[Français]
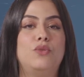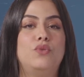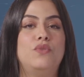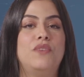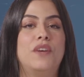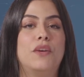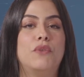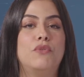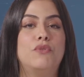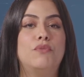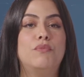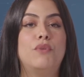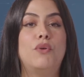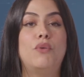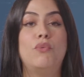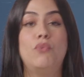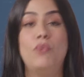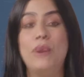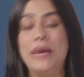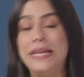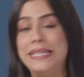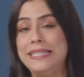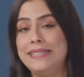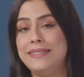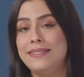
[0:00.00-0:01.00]
gouvernement
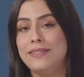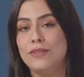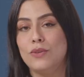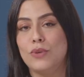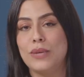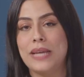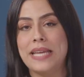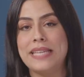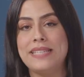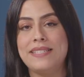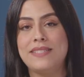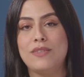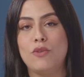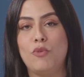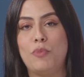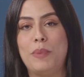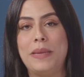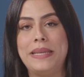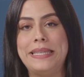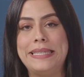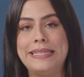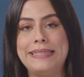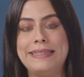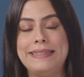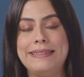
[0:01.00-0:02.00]
Wali organisée au
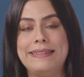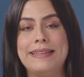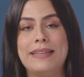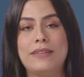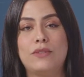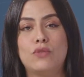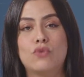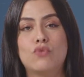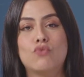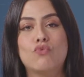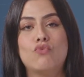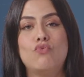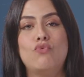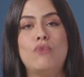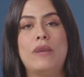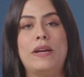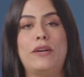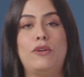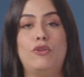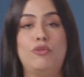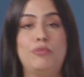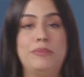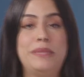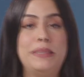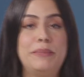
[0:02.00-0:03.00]
Palais des Nations
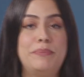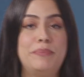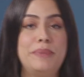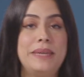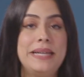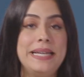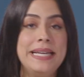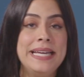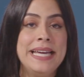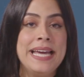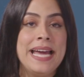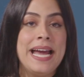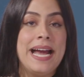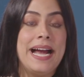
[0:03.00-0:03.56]
à Club des Pins,